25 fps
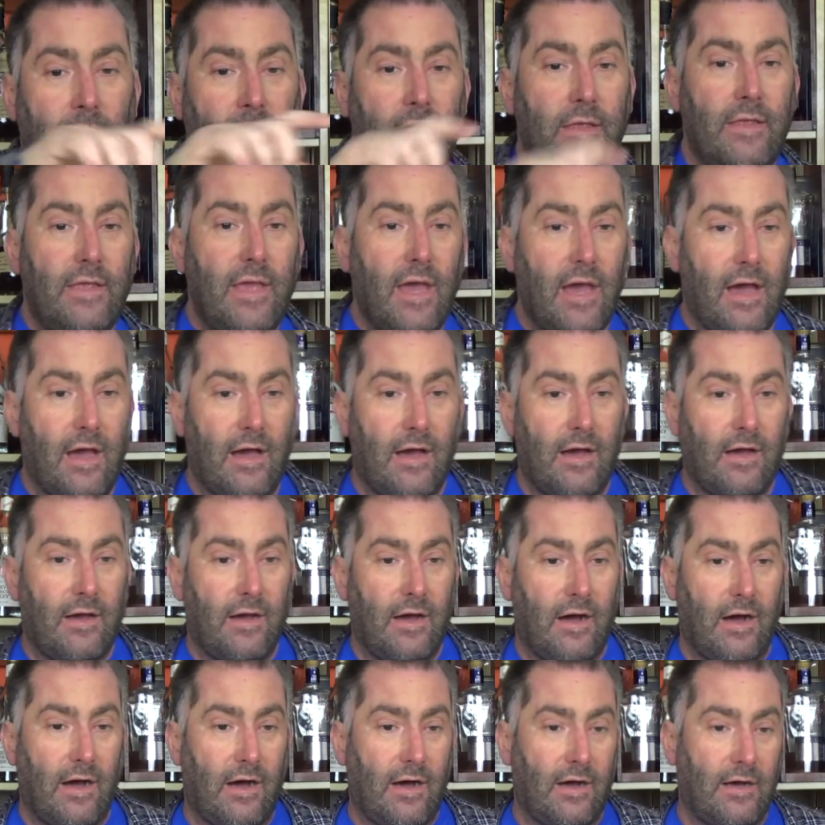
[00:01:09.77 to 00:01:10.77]
Ja,
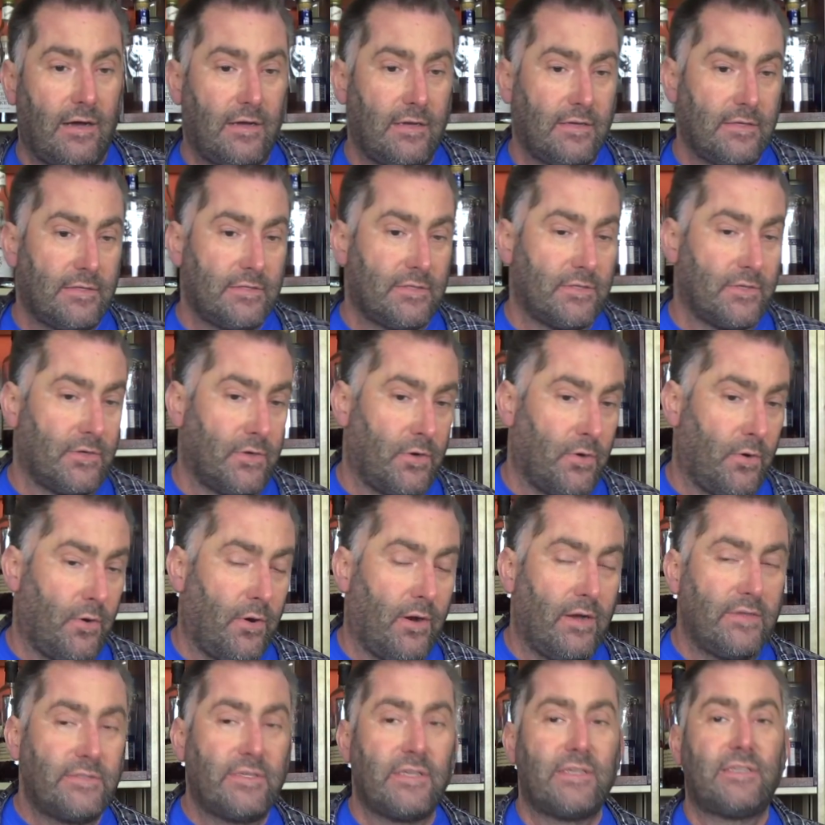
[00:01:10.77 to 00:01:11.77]
also,
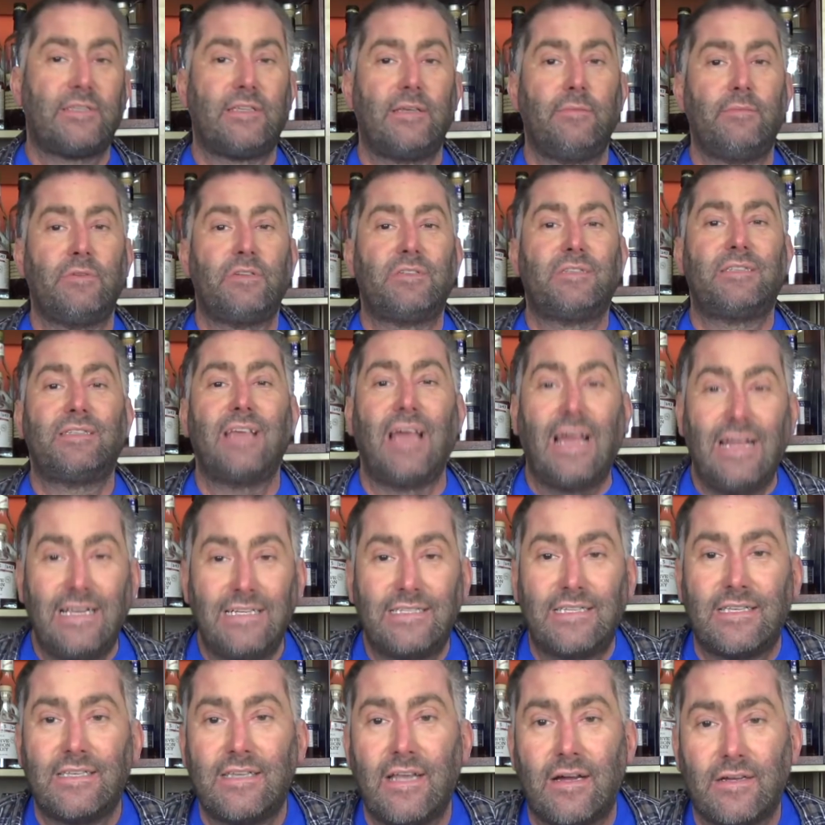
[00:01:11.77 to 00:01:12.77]
es ist ziemlich
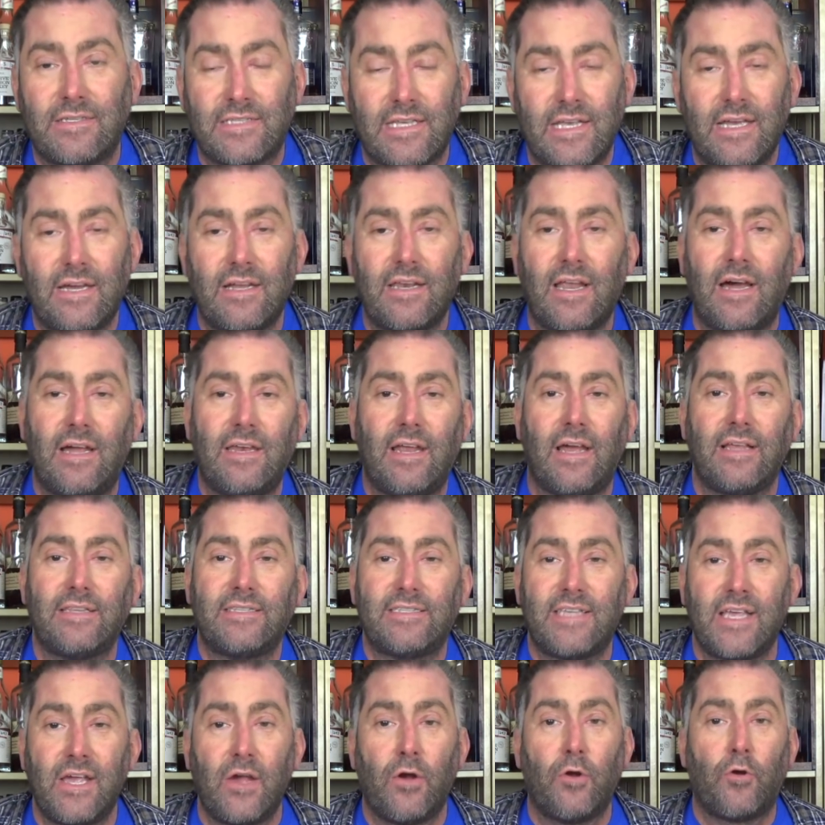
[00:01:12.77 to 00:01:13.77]
selten aus Irland ein
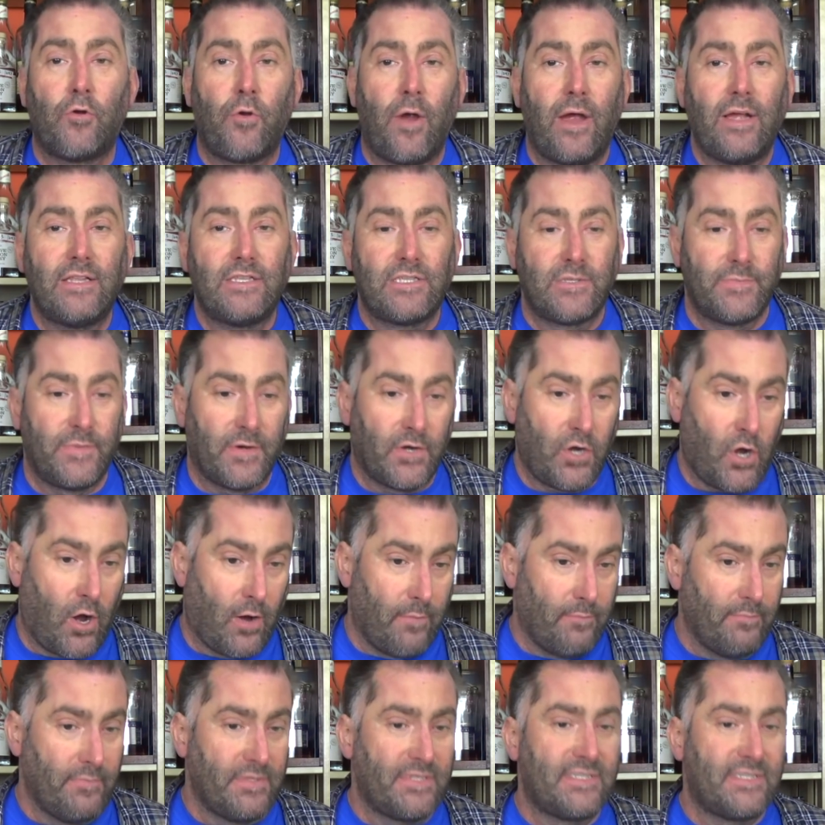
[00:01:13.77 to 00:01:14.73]
Single Grain zu bekommen.